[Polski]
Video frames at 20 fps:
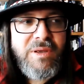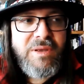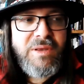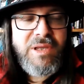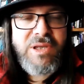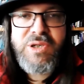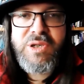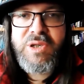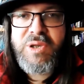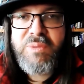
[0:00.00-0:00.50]

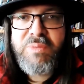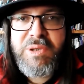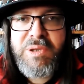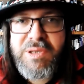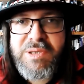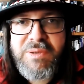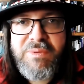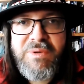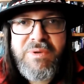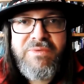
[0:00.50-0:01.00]
Nasze kobiety
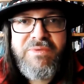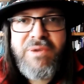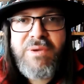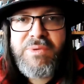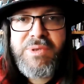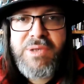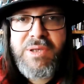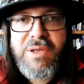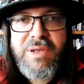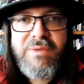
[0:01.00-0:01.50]
są
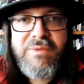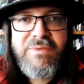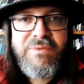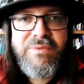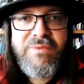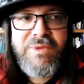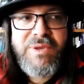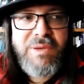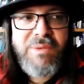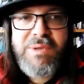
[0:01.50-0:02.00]
gwałcone
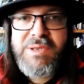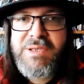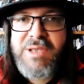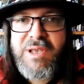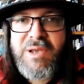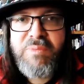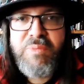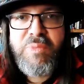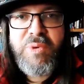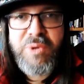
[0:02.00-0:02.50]
w
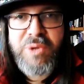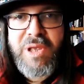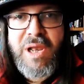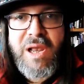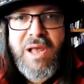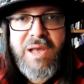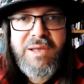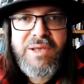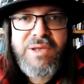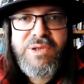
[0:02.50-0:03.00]
niemieckich
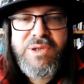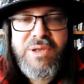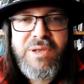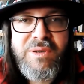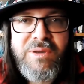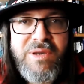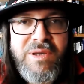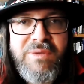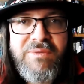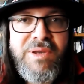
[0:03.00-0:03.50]
burdelach, jeśli
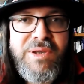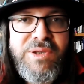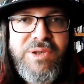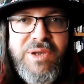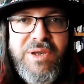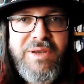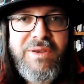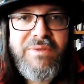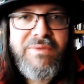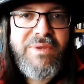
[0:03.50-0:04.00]
tego nie wiecie,
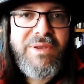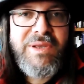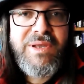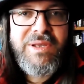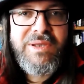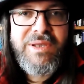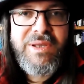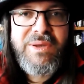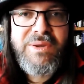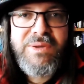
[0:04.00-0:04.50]
i w
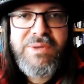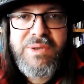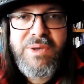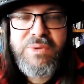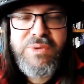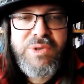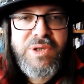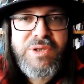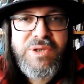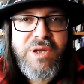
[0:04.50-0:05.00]
innych tego
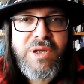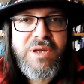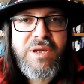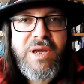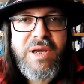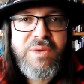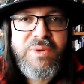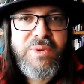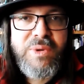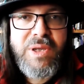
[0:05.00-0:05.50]
rodzaju rzeczach
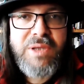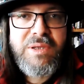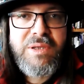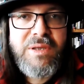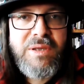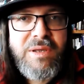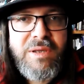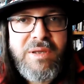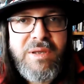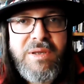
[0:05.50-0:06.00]
akurat
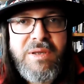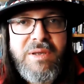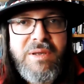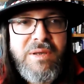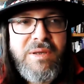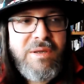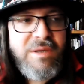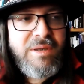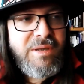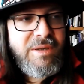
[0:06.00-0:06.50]

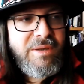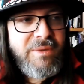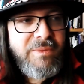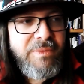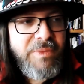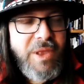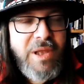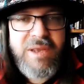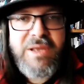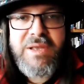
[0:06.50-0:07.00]

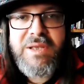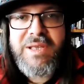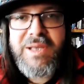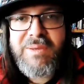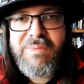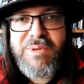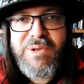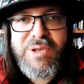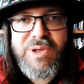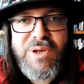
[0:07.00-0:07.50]
ale nikt
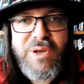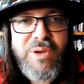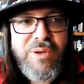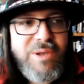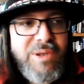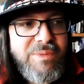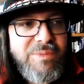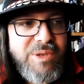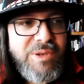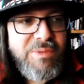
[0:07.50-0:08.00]
nie myśli o
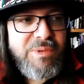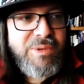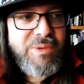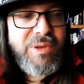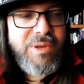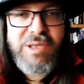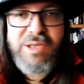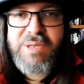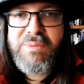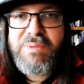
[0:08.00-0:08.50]
tym, żeby
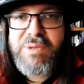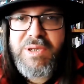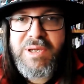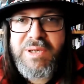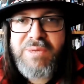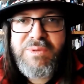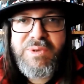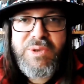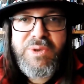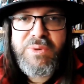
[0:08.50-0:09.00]
tutaj zrobić
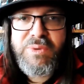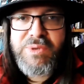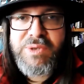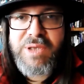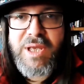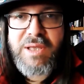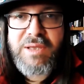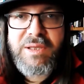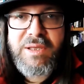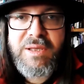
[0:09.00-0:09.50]
jakąś
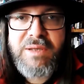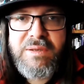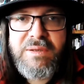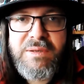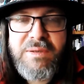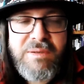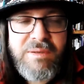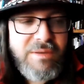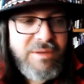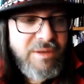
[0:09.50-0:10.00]
krucjatę.
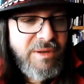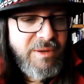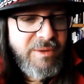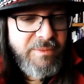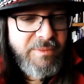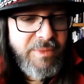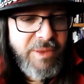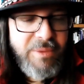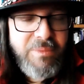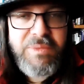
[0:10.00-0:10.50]

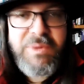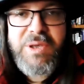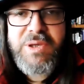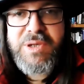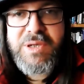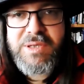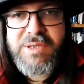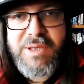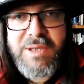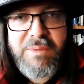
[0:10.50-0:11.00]

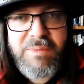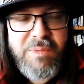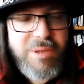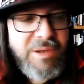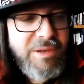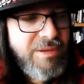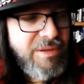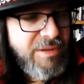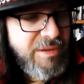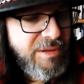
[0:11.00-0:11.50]
Mniejsza z tym.
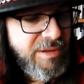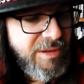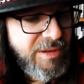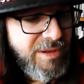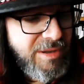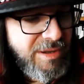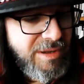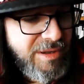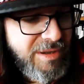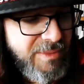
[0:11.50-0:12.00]

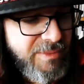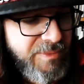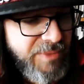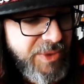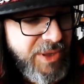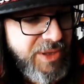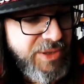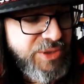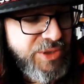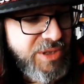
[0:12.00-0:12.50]

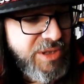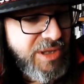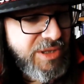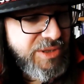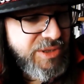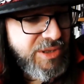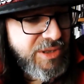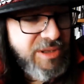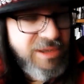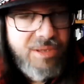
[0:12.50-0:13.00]
Tak czy
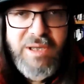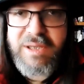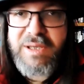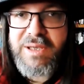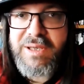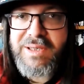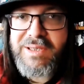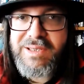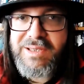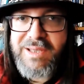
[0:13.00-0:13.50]
inaczej,
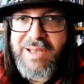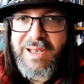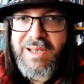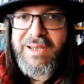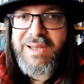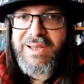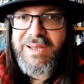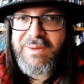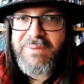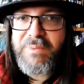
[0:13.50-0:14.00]
takie jest
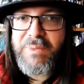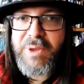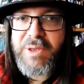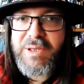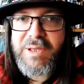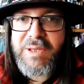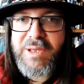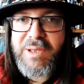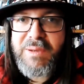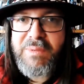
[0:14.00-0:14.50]
zdanie na
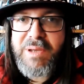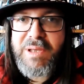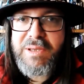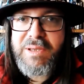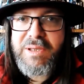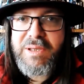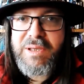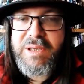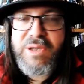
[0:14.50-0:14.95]
ten temat.